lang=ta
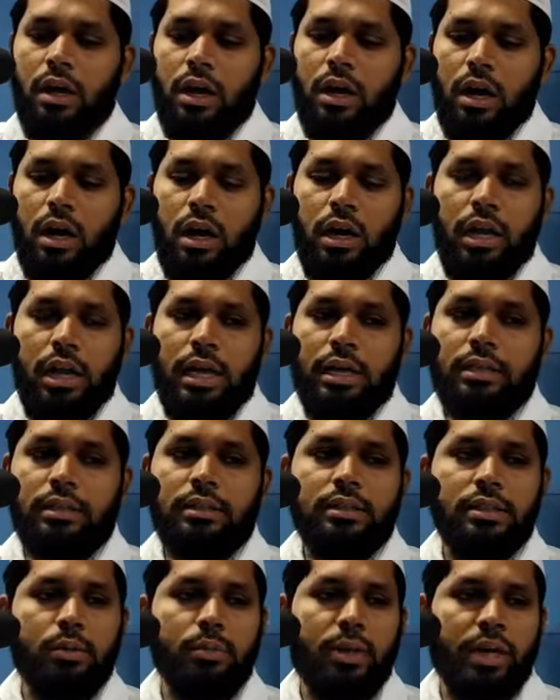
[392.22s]
அல்லாஹ்
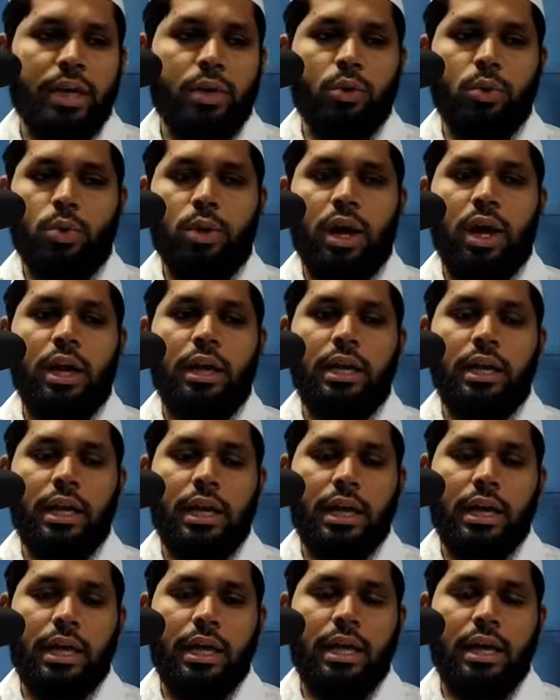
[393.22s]
திருமறை
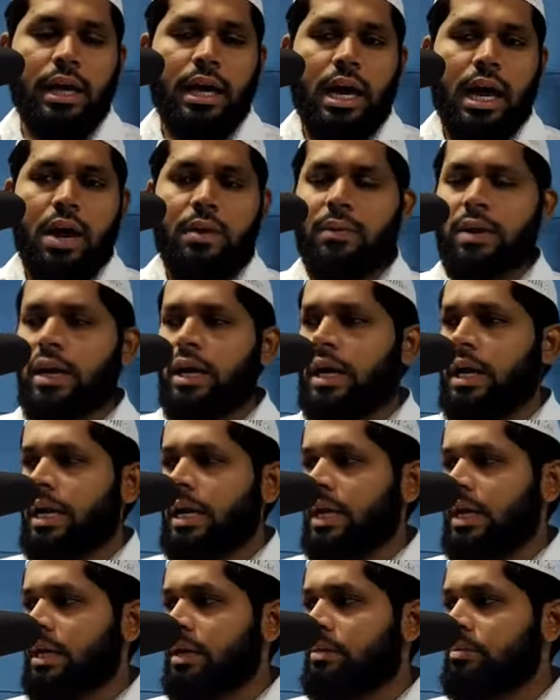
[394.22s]
குர்ஆனிலே அவர்களை
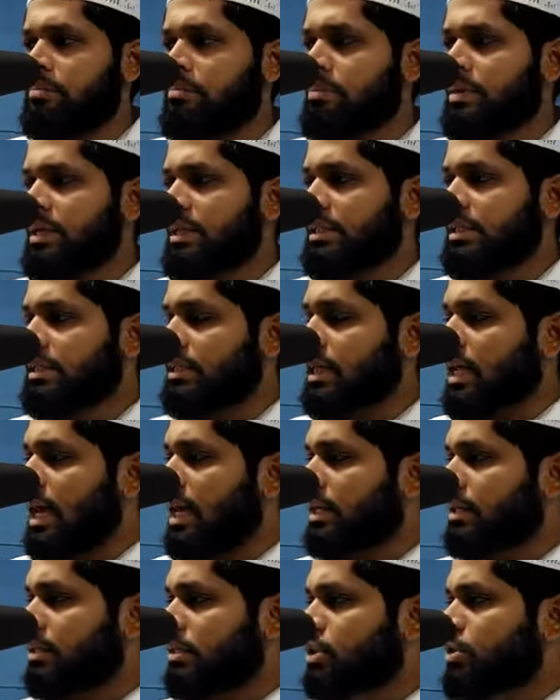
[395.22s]
மிக
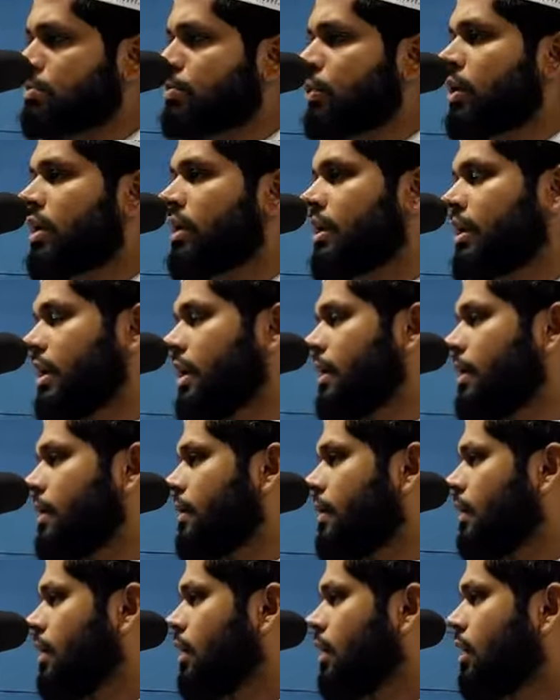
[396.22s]
சிலாகித்து புகழ்கிறான்
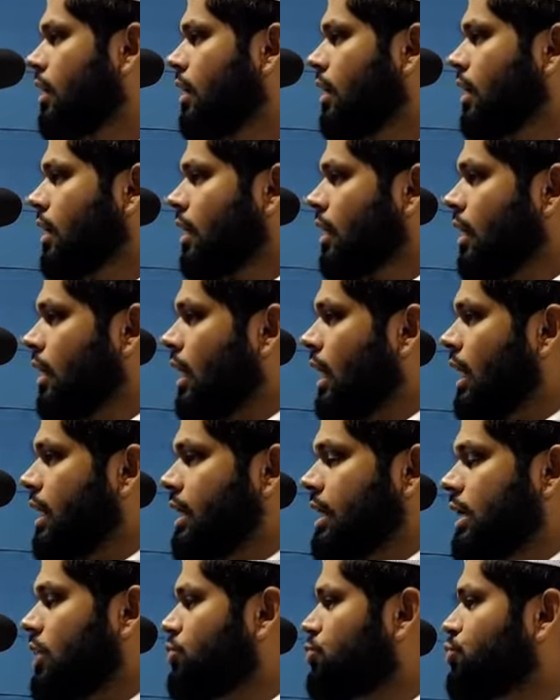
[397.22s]
லா
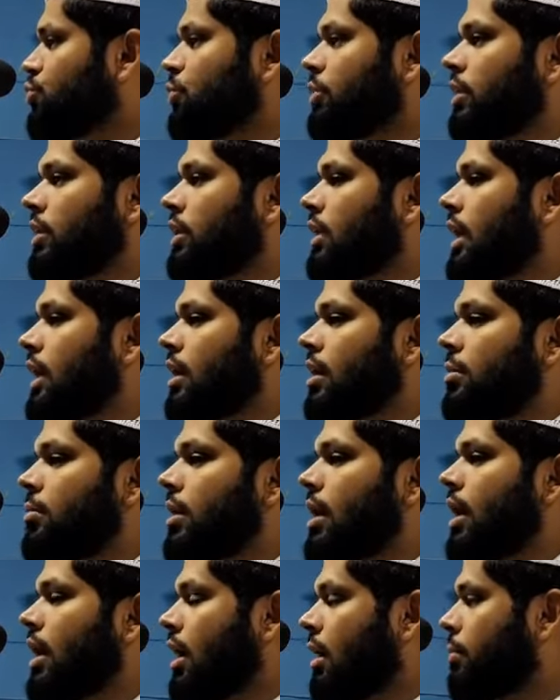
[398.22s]
யசூன்
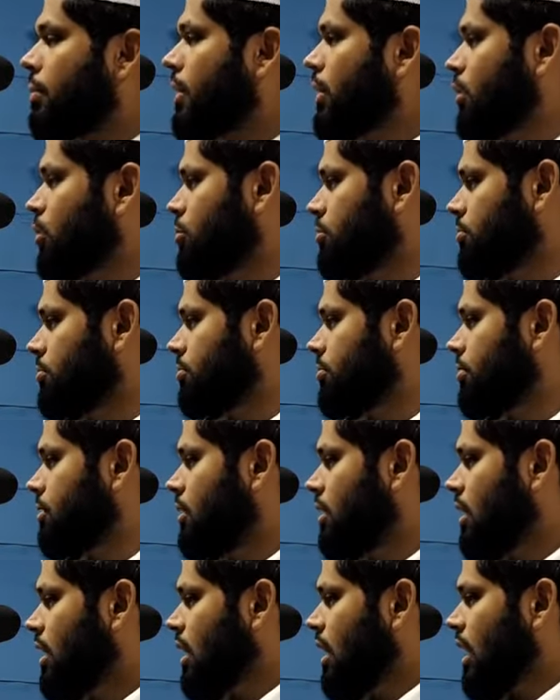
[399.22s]
அல்லாஹமா அமரகும்
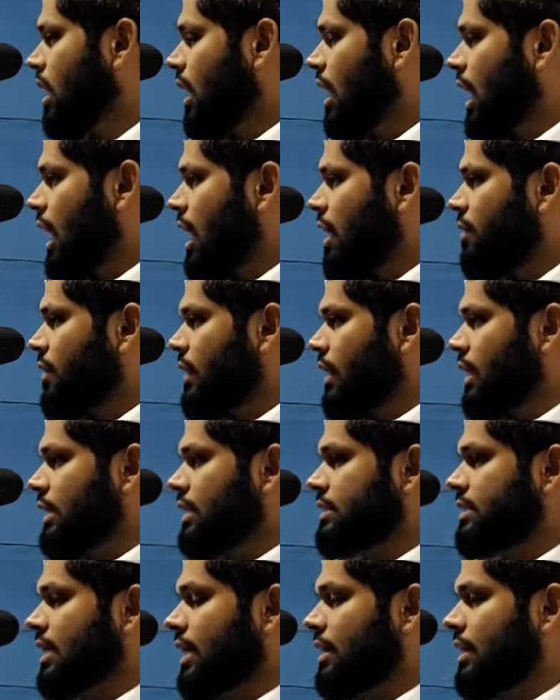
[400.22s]

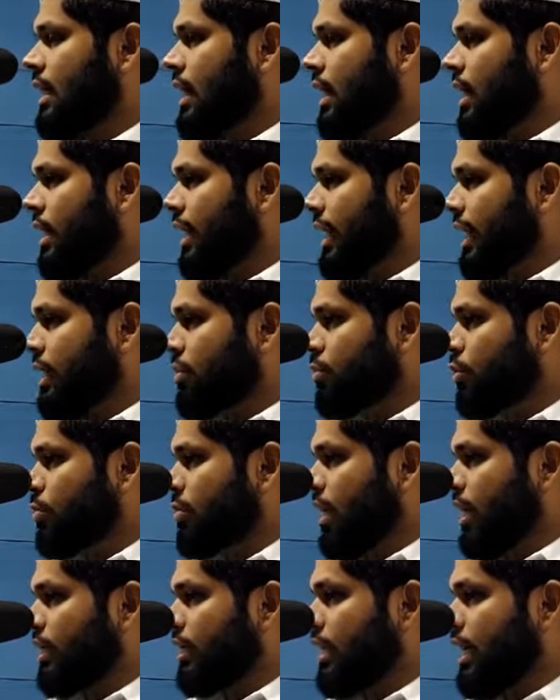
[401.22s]
அவர்கள் சதா நேரமும்
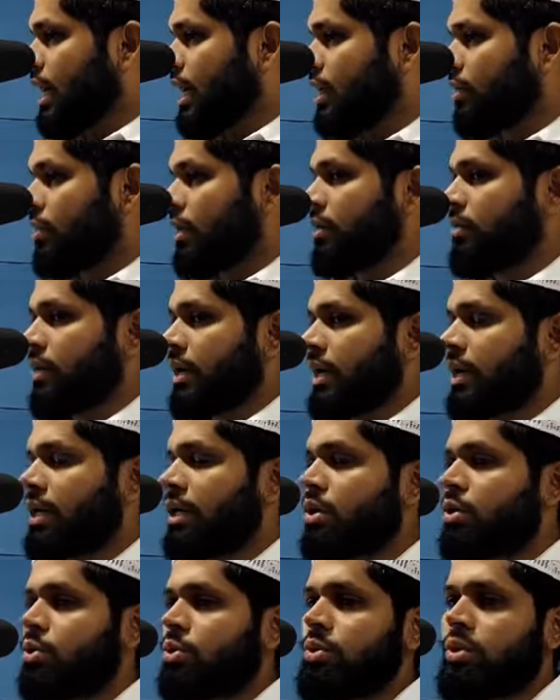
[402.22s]
அல்லாஹுவை வணங்கி
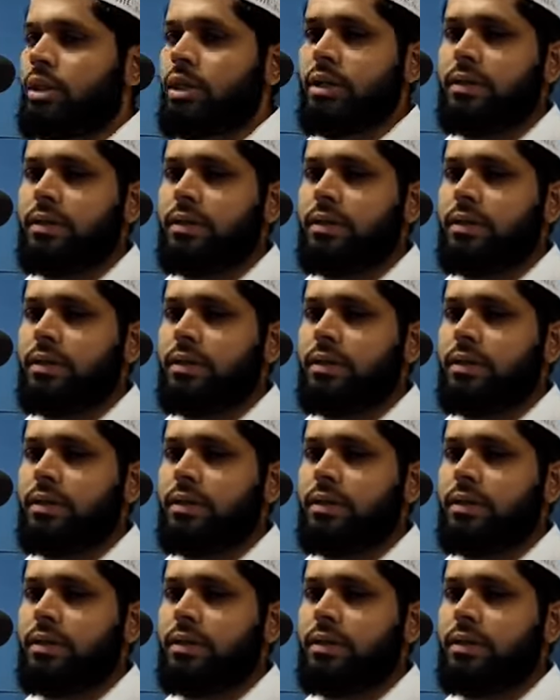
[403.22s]
கொண்டு